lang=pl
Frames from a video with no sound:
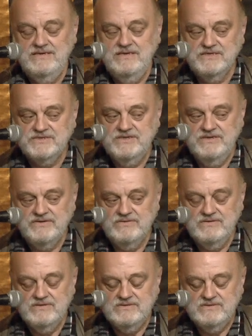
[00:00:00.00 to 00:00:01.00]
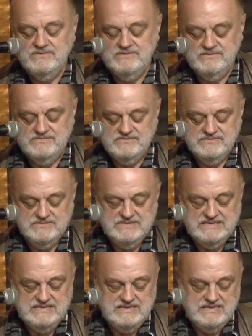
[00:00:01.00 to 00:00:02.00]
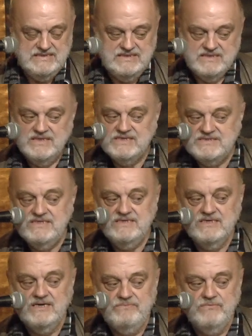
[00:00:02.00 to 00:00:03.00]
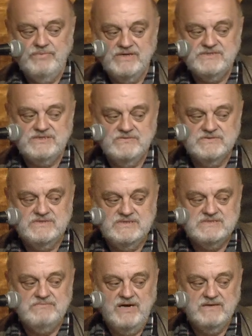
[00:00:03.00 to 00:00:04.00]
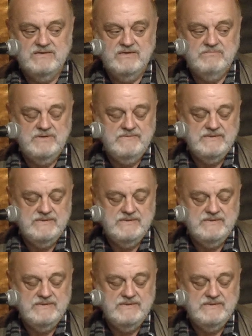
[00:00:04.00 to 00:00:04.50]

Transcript: Lecz Herold na Zenka popatrzał z niesmakiem,